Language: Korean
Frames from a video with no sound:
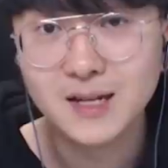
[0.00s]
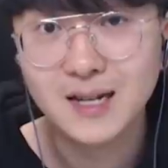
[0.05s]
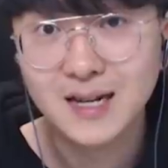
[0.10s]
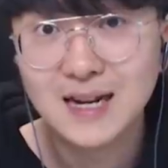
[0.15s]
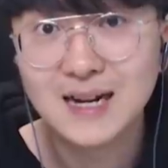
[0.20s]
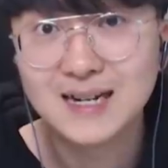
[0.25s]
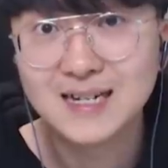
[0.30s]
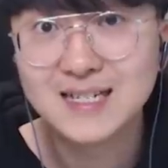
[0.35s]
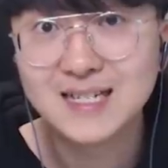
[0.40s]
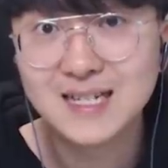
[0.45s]

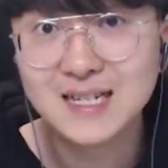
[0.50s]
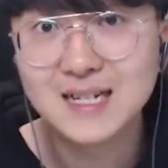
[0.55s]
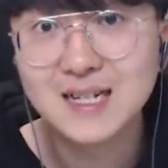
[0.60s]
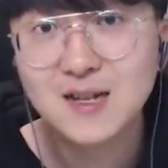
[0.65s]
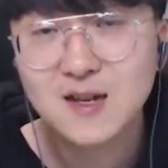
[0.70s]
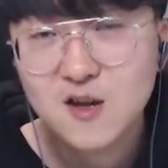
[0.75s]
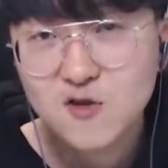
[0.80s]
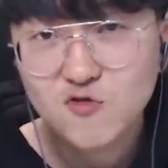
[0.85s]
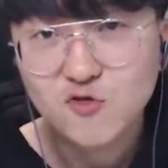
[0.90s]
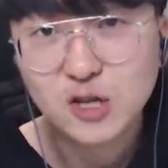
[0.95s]
알지?
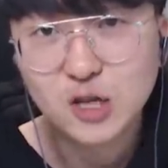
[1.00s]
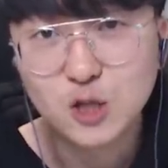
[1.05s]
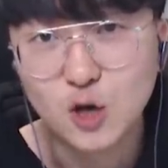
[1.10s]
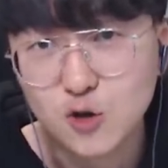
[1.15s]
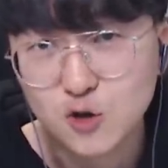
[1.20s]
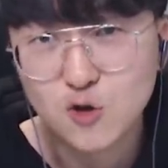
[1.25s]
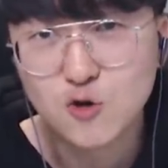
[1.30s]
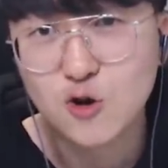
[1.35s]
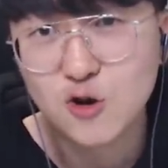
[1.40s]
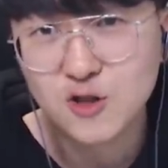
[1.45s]
우리
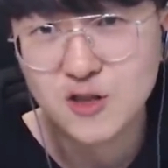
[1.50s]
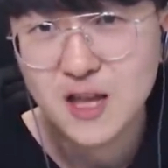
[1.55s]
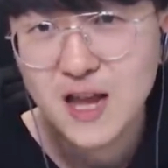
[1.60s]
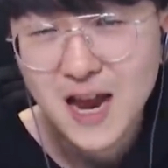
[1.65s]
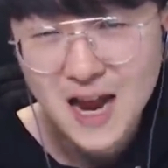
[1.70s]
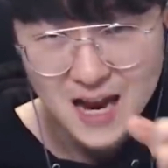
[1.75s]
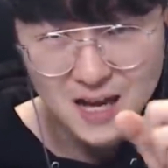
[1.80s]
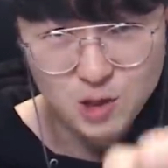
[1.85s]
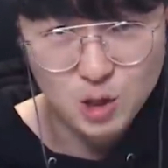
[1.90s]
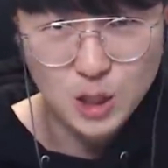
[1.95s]
정격권
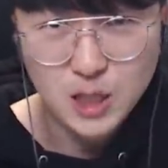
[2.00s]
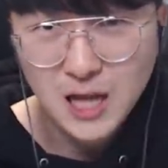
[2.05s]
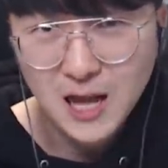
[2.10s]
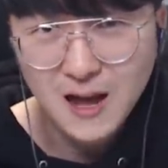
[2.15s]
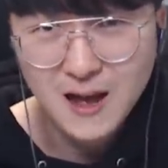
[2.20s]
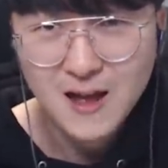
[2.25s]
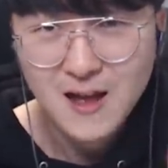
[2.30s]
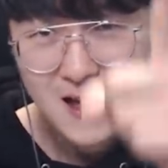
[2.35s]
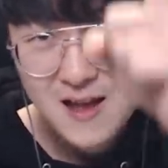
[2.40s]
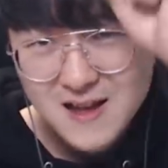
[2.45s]
할 수
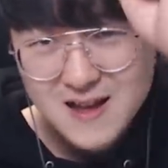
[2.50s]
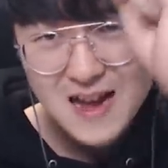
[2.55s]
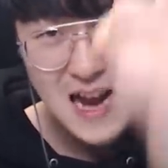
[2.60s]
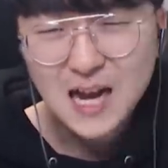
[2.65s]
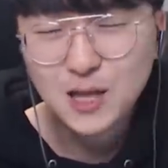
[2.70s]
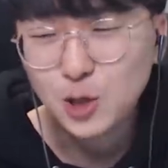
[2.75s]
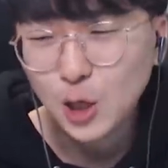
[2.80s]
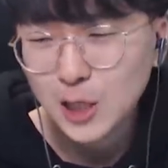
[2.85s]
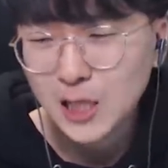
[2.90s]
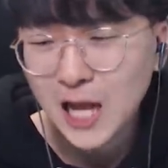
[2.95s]
있다!
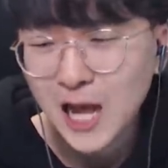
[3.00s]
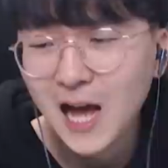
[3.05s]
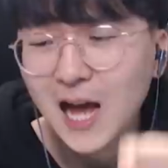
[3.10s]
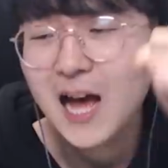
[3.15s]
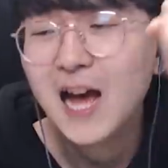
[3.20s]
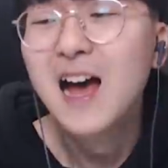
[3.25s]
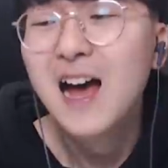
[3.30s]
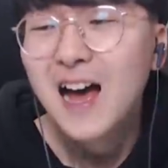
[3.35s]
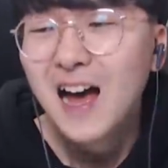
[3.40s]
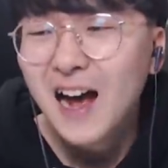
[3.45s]
할 수 있다!
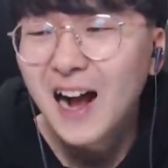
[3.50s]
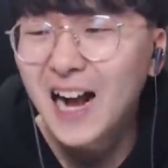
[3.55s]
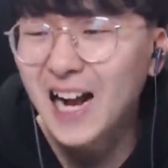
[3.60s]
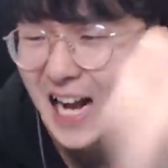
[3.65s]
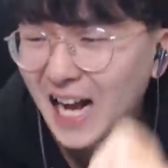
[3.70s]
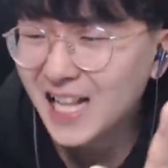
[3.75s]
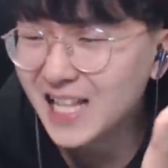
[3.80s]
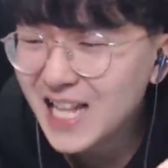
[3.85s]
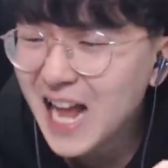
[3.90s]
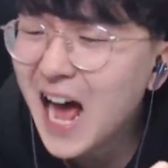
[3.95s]

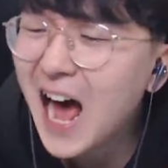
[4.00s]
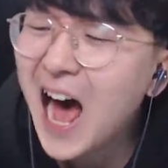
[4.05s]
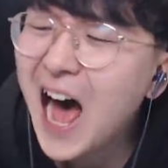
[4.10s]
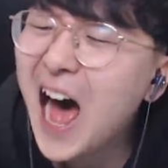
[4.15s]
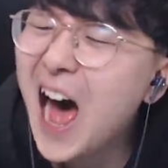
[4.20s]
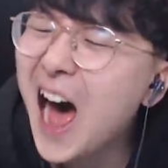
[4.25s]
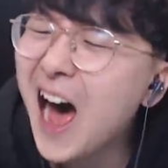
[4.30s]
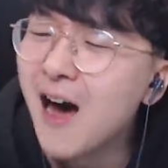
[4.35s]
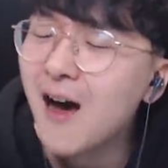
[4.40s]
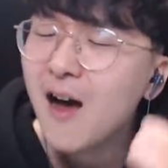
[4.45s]

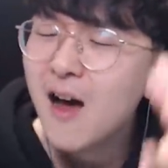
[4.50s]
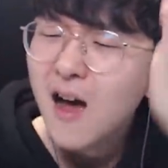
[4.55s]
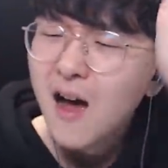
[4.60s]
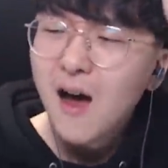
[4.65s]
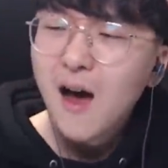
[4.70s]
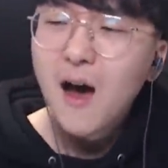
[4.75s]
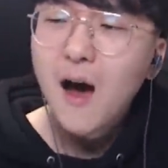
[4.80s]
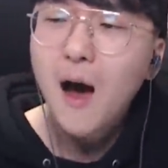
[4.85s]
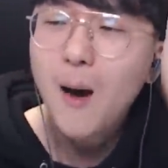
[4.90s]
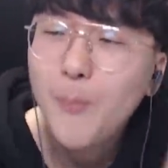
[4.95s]
간다!
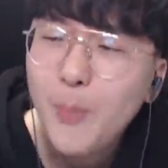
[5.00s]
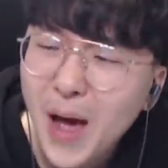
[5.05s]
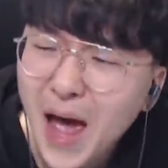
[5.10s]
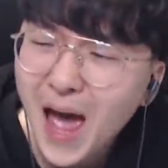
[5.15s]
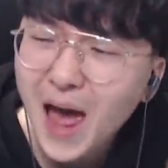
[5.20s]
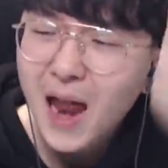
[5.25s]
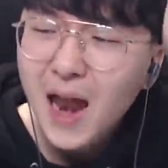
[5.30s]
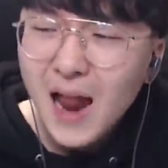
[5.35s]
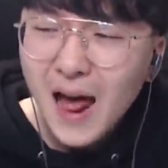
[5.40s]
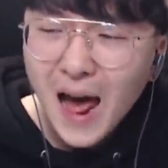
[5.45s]

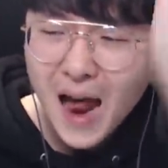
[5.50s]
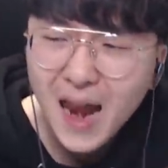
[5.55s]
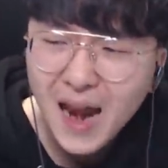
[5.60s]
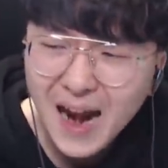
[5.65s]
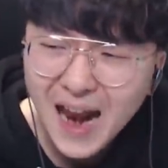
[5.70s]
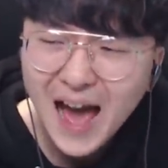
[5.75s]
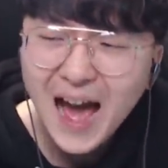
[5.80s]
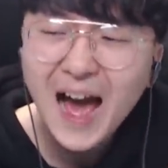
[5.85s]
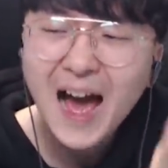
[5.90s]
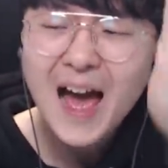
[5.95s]
아빠!
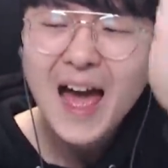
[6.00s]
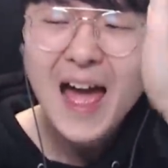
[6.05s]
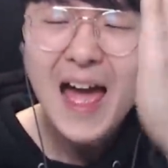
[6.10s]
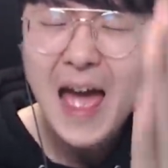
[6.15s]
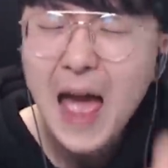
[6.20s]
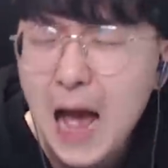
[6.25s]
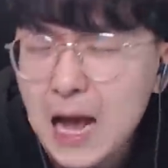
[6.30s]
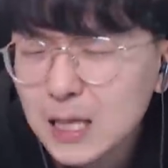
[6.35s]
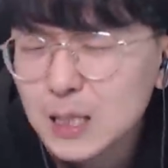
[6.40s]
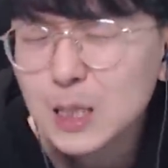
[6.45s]
아
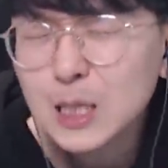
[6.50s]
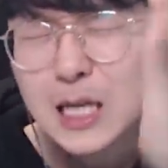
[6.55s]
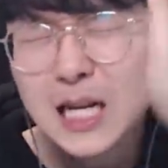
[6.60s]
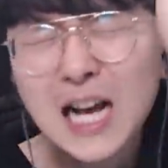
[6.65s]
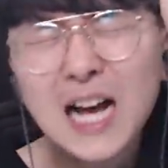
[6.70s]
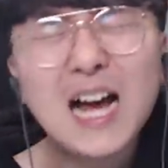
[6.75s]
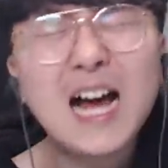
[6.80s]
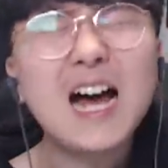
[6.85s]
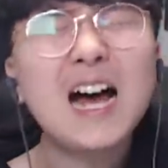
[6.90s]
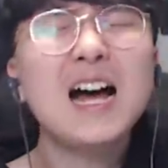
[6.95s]

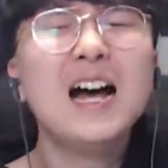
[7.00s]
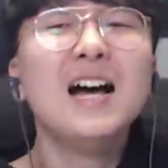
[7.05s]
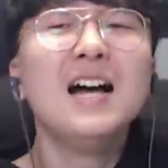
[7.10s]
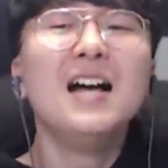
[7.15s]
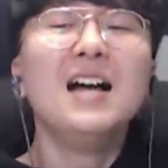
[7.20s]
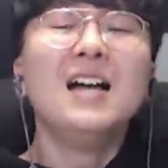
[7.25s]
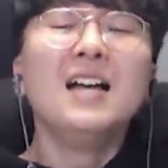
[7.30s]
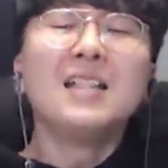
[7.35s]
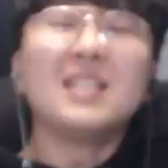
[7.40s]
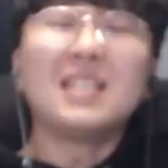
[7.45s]
X가!
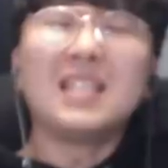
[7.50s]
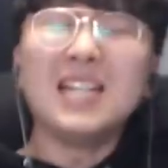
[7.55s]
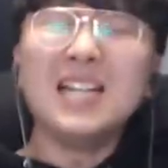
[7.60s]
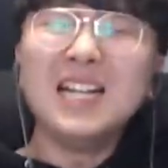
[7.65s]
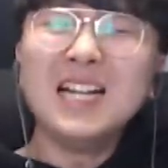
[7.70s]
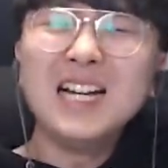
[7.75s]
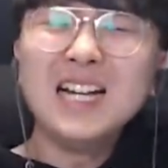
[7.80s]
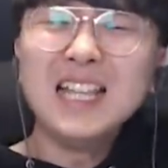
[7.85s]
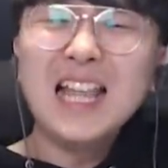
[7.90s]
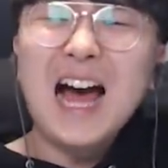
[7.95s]

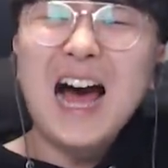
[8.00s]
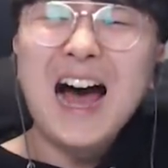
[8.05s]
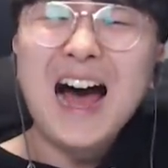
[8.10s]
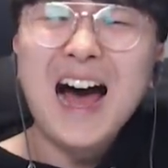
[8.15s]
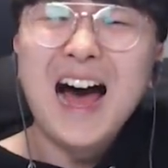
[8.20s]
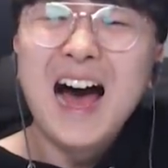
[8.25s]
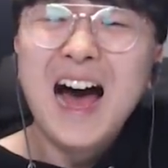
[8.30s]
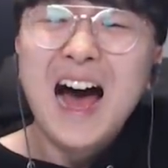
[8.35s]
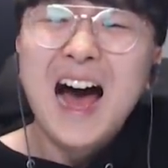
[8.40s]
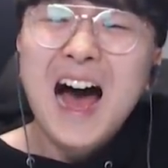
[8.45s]
뜨나!
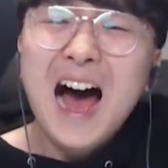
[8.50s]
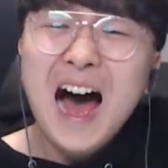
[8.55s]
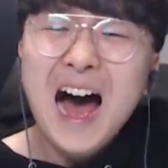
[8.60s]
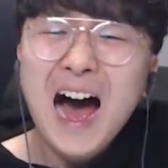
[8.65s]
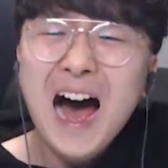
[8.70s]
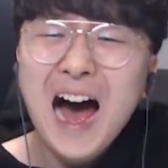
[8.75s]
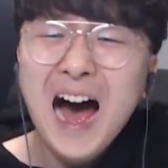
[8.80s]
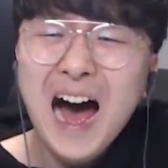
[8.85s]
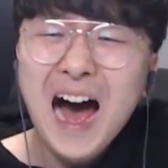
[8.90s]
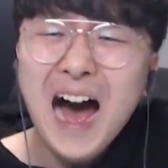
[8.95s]
아!
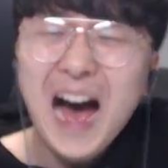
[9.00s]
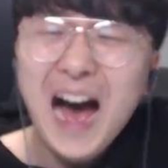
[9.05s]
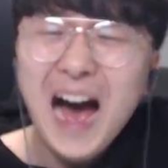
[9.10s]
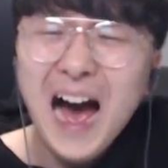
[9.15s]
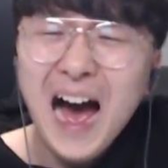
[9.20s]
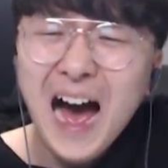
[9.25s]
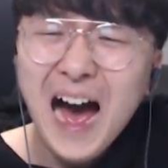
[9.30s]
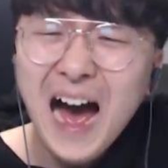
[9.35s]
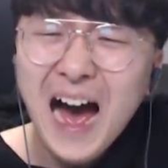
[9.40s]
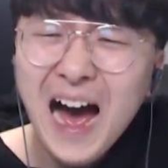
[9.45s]

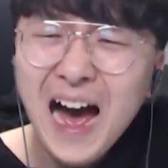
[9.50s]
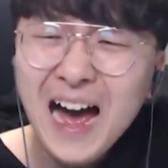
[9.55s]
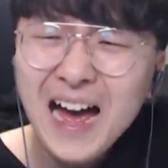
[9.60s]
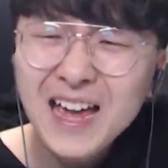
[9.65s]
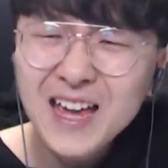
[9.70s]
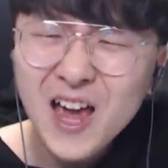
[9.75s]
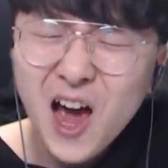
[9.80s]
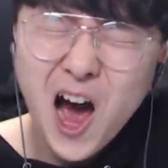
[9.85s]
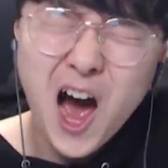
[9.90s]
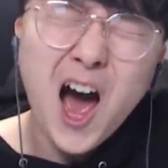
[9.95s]

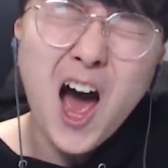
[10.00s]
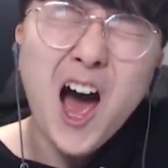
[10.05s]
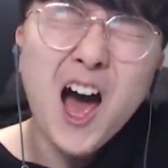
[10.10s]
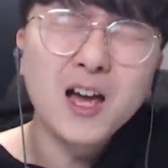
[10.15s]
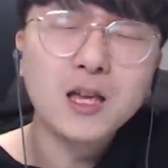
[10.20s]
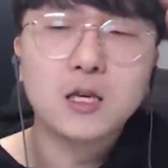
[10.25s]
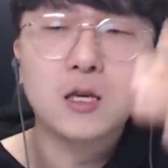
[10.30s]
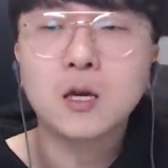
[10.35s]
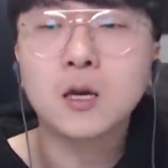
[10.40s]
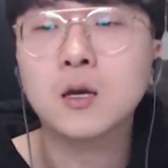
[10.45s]

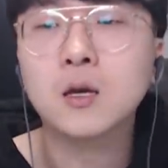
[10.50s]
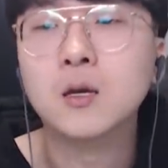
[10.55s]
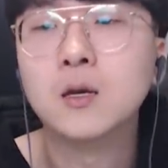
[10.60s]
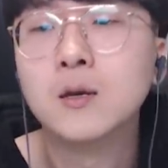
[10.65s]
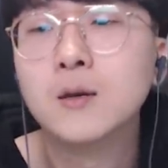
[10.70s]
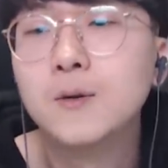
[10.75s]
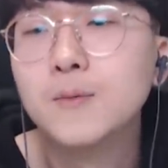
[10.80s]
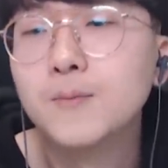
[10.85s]
야! n